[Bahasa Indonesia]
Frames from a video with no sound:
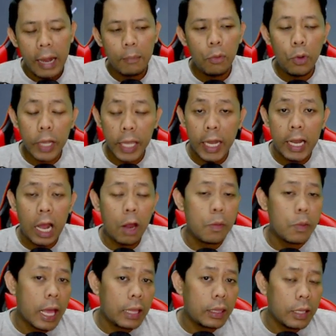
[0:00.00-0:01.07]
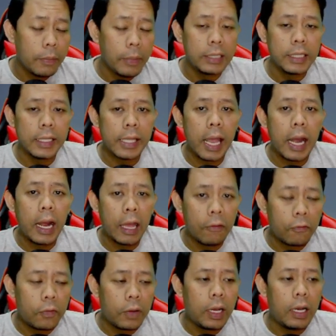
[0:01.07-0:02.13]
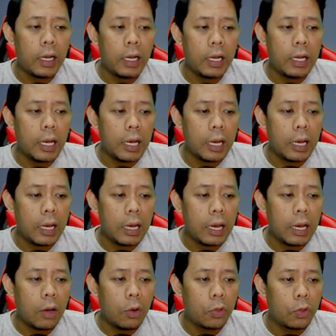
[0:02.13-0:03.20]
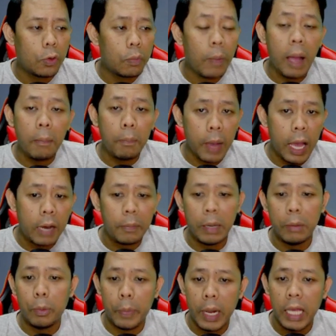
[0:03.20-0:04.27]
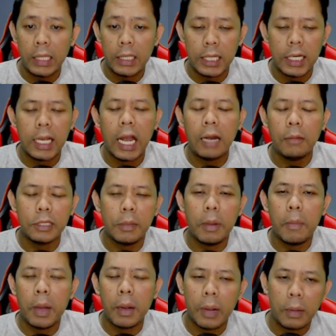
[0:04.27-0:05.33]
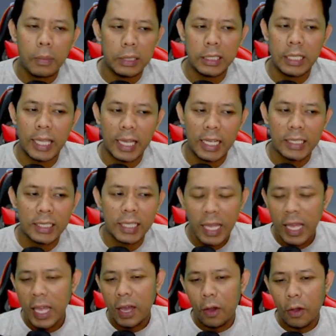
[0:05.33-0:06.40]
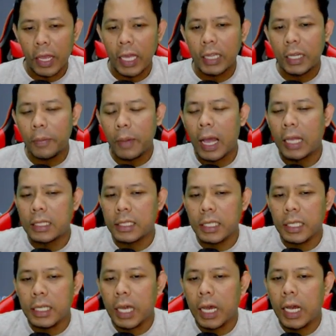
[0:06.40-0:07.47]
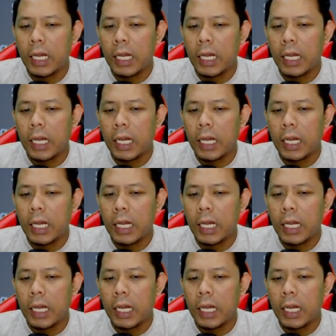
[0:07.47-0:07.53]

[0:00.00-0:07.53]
Dan mungkin kalau nanti Bang Satya live uh, untuk mabar main Mobile Legend, kalian bisa mabar baru Bang Satya ya guys. Oke, terima kasih.